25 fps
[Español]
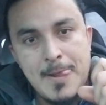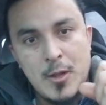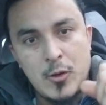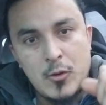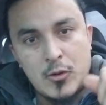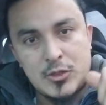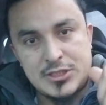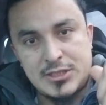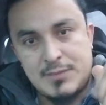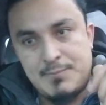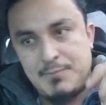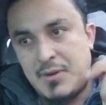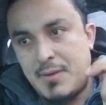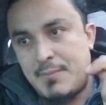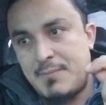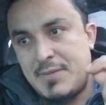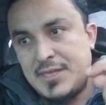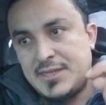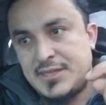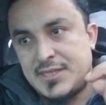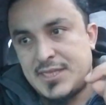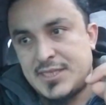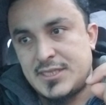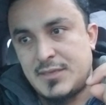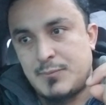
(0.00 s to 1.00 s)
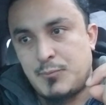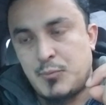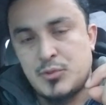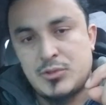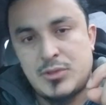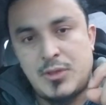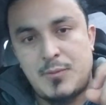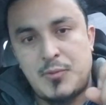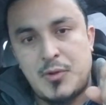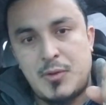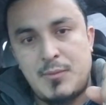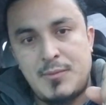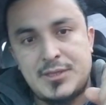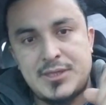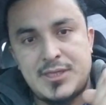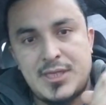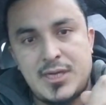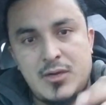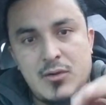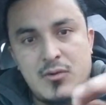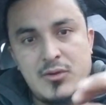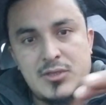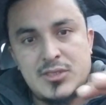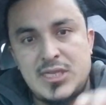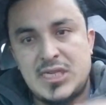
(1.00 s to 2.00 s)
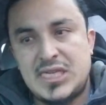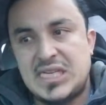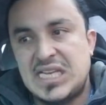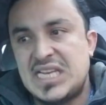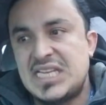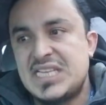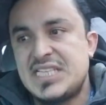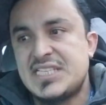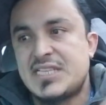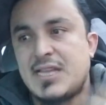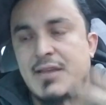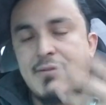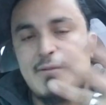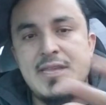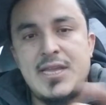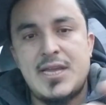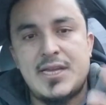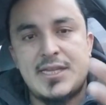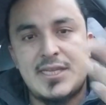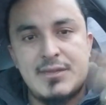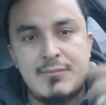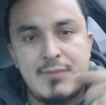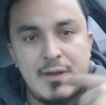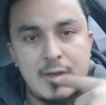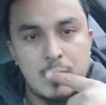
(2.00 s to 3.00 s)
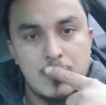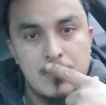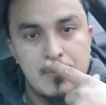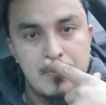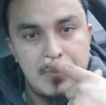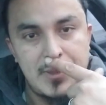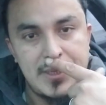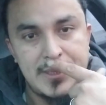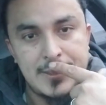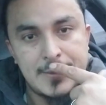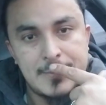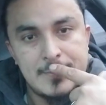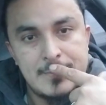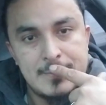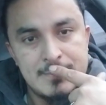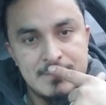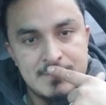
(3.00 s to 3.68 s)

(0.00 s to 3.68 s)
O simplemente se puso a prometer cosas que ni sabía que iba a cumplir.